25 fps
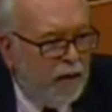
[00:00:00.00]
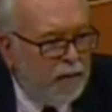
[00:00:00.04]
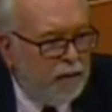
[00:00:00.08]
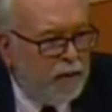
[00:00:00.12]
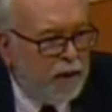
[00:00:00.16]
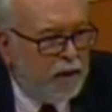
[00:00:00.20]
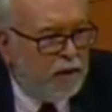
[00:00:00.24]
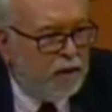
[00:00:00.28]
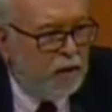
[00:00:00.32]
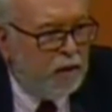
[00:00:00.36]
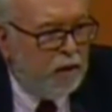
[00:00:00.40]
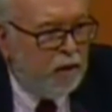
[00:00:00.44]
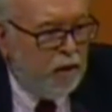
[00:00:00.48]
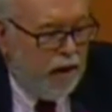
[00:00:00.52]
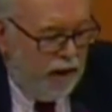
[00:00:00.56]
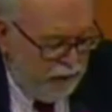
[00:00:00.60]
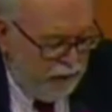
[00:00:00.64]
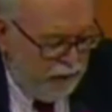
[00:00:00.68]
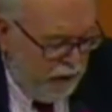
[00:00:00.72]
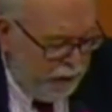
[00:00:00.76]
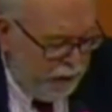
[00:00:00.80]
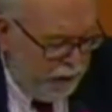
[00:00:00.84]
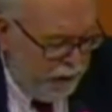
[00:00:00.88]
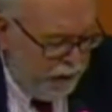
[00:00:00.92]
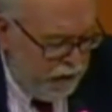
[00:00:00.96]
euh,
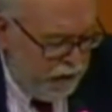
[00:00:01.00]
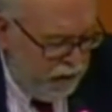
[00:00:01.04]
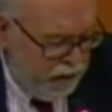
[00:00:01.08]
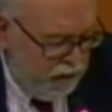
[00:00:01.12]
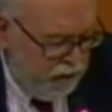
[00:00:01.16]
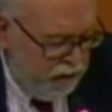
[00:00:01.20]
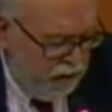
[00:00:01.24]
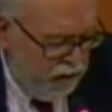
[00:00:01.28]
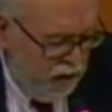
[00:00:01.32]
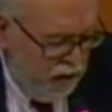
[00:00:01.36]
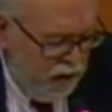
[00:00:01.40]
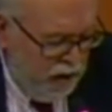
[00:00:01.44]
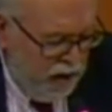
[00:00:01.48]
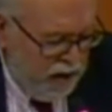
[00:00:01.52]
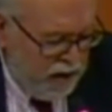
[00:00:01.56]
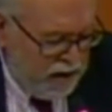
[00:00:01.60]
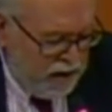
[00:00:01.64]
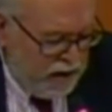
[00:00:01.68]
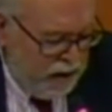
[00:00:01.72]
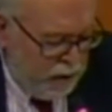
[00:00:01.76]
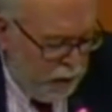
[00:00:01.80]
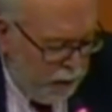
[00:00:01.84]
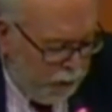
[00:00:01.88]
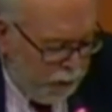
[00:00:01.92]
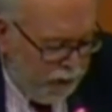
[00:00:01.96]
avec, bonheur,
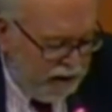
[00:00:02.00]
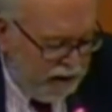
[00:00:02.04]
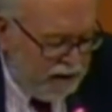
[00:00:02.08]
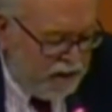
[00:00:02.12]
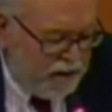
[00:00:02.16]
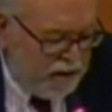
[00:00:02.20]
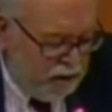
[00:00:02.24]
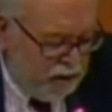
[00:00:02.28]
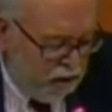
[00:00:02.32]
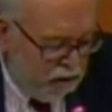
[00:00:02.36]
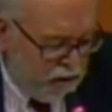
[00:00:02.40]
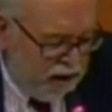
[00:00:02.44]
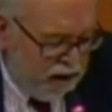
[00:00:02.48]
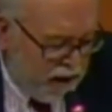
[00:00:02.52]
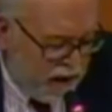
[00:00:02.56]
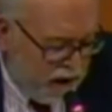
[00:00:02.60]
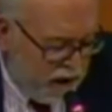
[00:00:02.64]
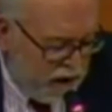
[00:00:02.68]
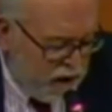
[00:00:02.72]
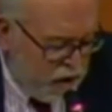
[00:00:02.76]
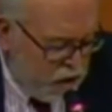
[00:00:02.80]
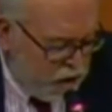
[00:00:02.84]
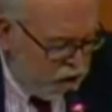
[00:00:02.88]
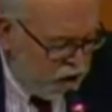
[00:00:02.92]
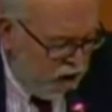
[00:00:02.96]
c'est le président
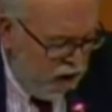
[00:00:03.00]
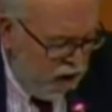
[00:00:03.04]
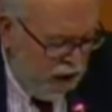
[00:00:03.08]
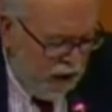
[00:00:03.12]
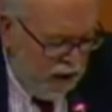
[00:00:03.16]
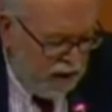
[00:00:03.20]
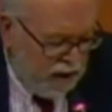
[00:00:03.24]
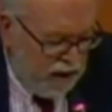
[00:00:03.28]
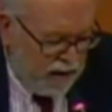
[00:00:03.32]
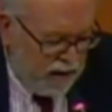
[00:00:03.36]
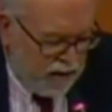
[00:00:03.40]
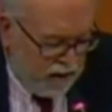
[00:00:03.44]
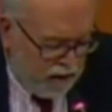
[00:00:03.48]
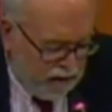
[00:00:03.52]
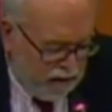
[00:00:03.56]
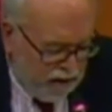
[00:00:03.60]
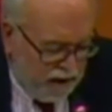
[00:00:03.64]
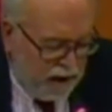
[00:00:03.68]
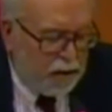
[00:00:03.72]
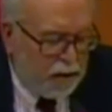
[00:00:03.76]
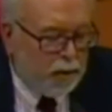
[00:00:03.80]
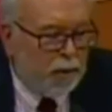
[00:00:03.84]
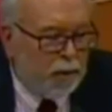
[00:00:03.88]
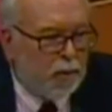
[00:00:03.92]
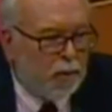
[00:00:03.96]
des riches qui est
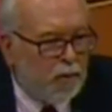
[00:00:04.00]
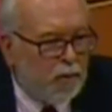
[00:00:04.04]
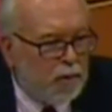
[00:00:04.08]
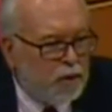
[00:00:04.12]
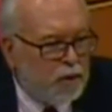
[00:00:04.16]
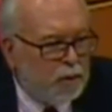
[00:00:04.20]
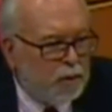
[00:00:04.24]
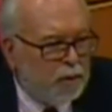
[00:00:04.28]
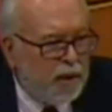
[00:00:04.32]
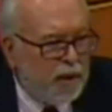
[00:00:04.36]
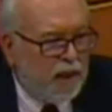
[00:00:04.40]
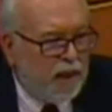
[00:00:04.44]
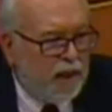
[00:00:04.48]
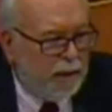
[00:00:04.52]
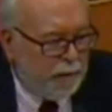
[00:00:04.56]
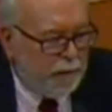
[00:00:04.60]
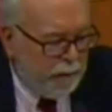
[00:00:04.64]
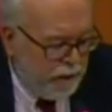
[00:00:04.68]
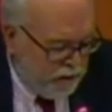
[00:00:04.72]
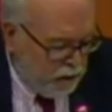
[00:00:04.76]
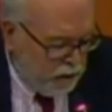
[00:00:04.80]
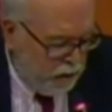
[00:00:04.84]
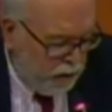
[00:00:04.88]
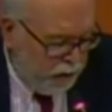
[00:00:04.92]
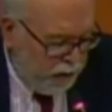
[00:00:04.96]
en train de construire
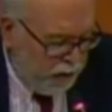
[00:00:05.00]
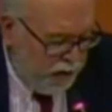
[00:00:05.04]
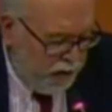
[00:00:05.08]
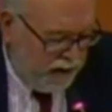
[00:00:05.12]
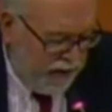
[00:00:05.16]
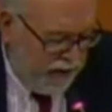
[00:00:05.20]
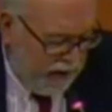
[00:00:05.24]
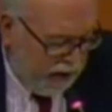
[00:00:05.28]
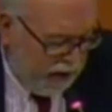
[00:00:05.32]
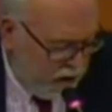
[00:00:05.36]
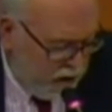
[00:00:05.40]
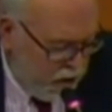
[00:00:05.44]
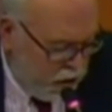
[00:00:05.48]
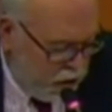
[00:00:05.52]
la métropole des